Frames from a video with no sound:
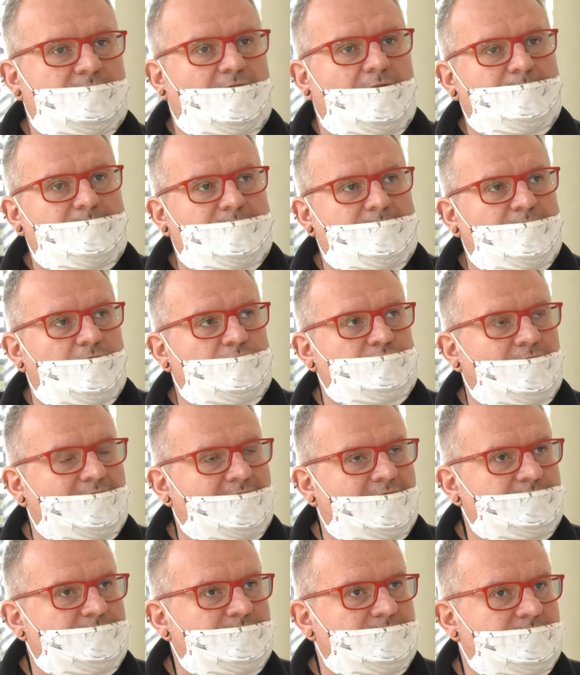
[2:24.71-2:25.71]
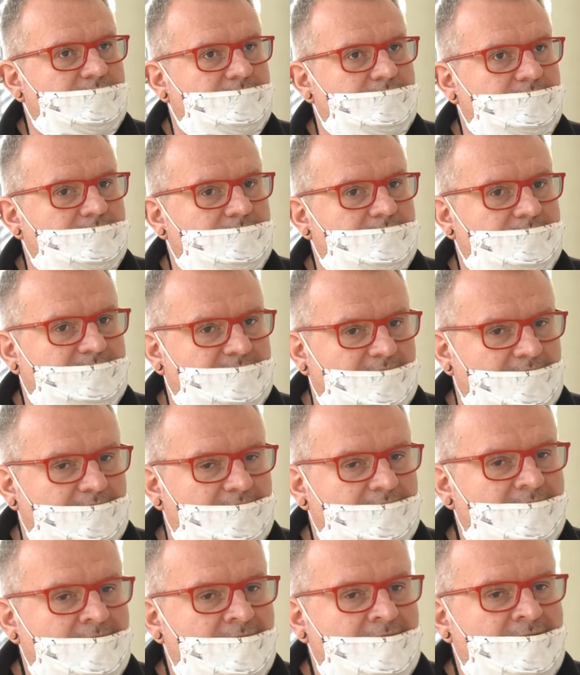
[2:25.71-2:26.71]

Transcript: aby osiągać cele.